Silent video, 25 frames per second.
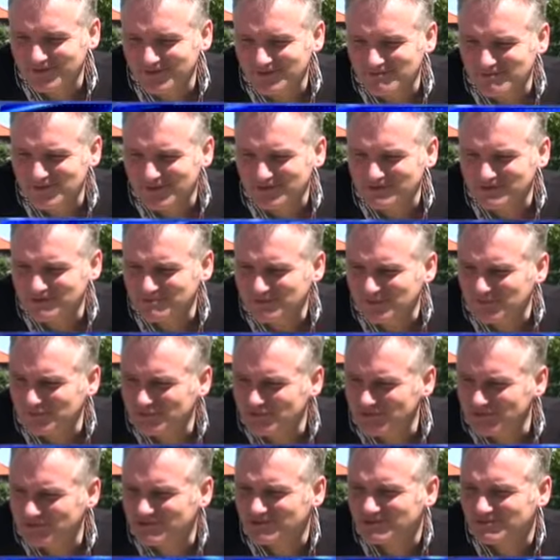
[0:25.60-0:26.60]
ja bardzo mało
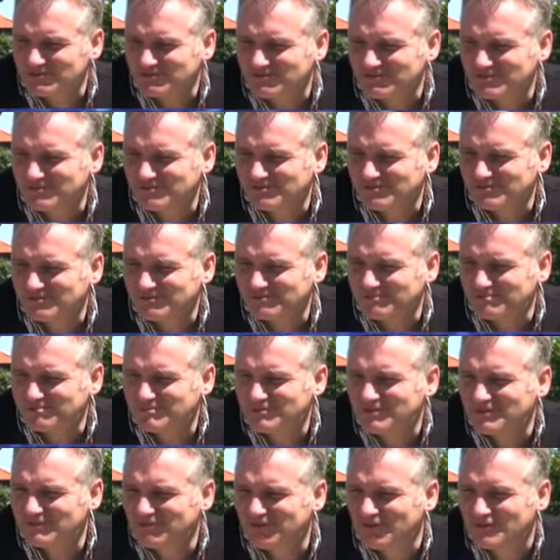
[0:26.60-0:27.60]
rzeczy
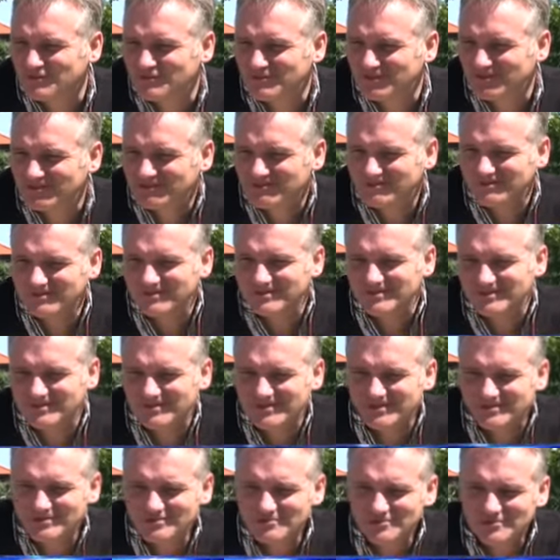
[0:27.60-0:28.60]
przywożę.
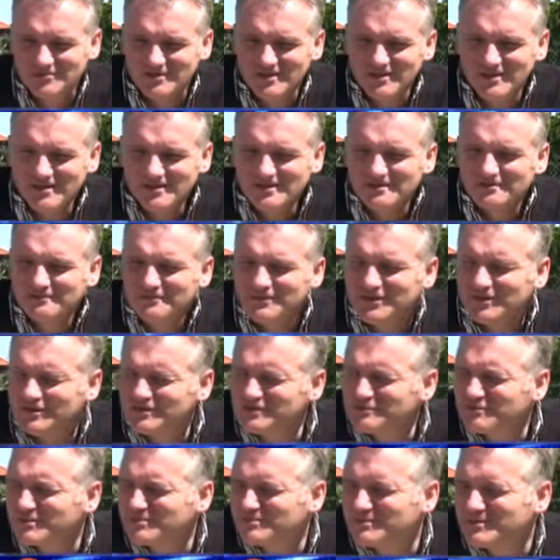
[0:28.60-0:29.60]
Ja już
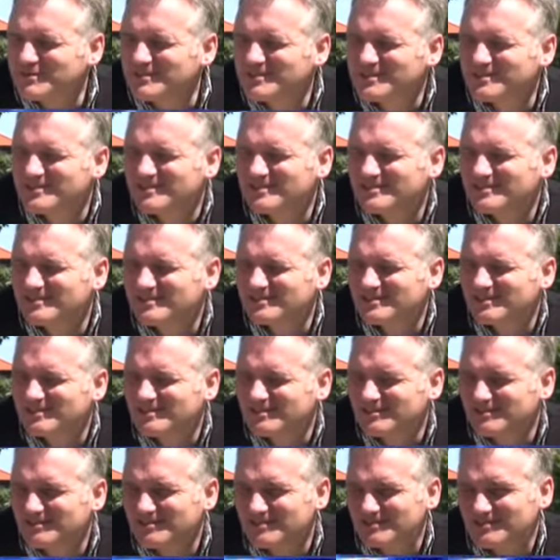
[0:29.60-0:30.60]
wyrosłem z,
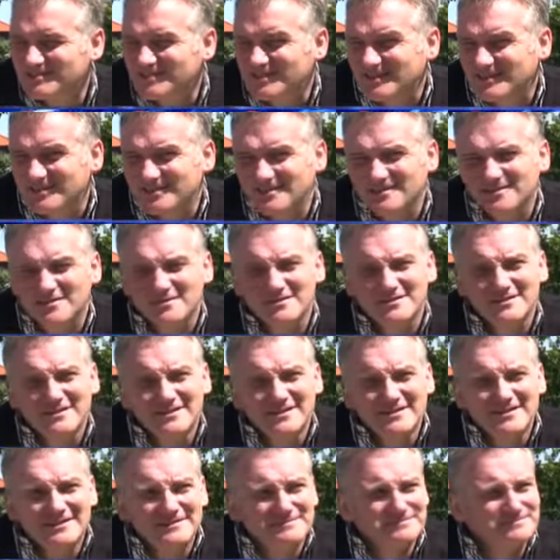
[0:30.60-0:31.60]
z, z takiego...
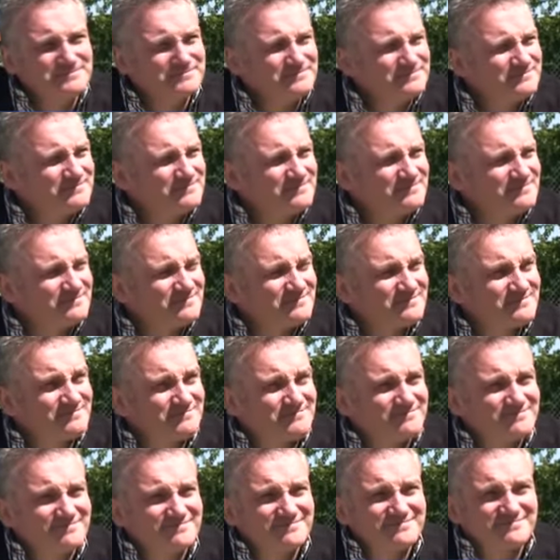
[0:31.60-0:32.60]
Mm,
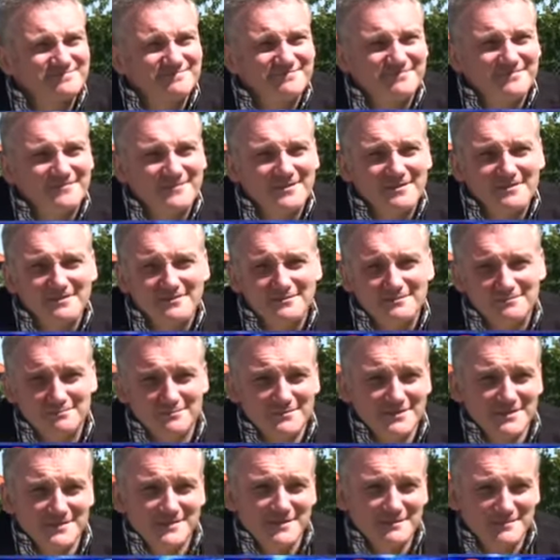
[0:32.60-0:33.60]

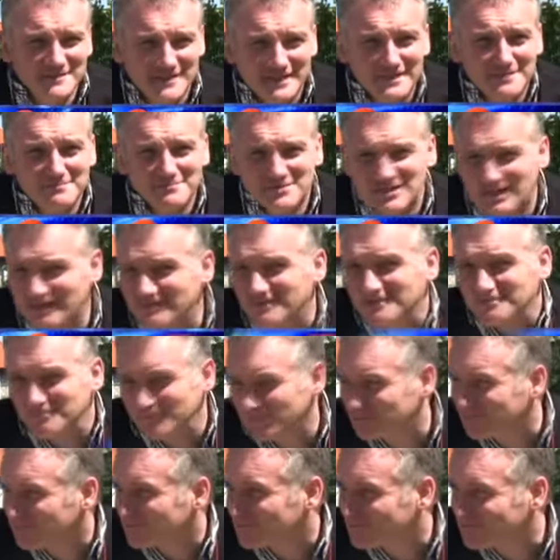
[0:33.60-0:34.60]
jestem starym dziadem
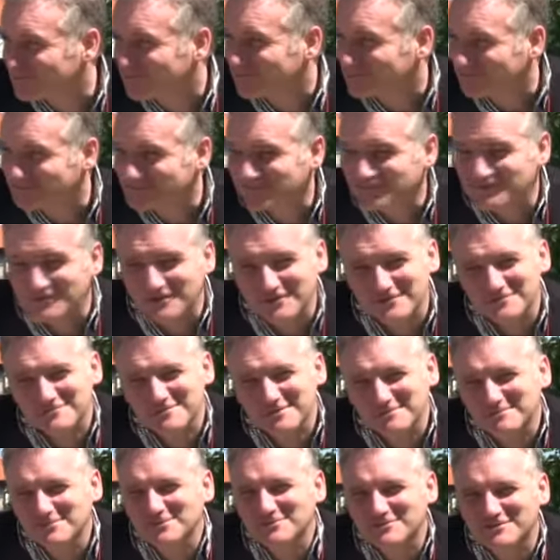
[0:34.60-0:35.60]
po prostu
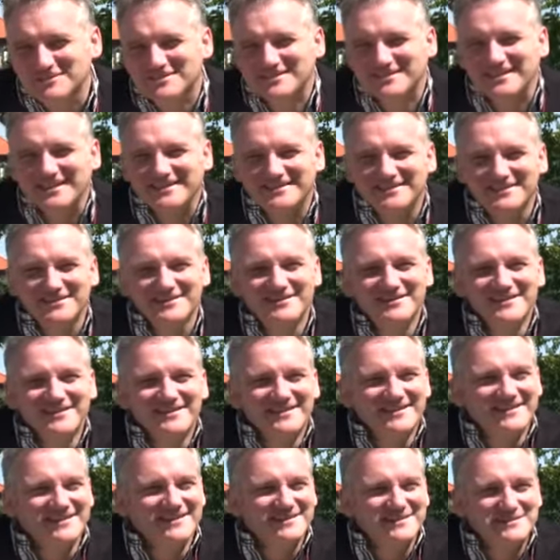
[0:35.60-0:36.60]
wyrosłem już z tego,
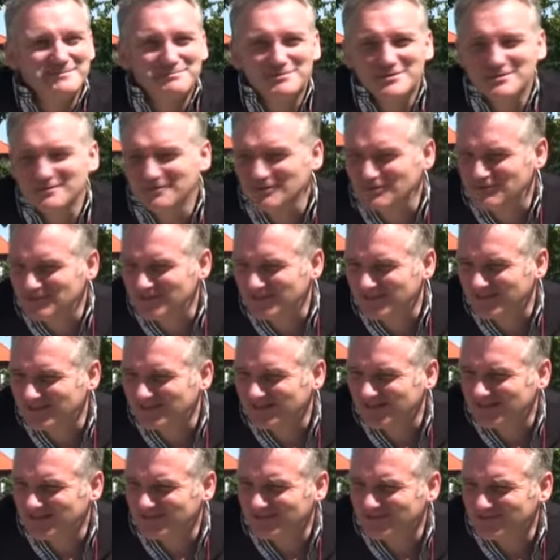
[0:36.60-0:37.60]
e, z przywożenia
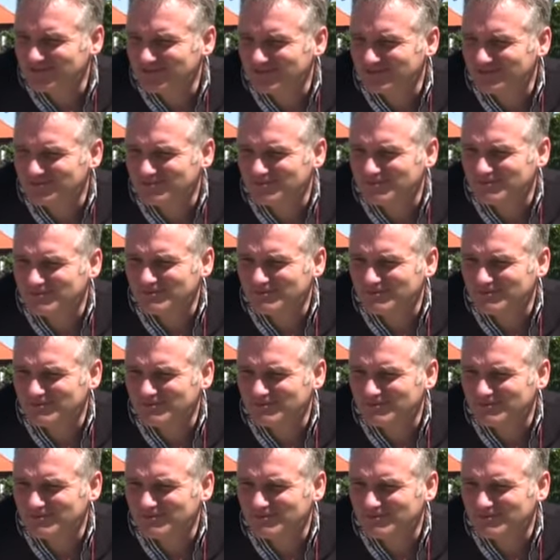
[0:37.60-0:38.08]
jakichś e,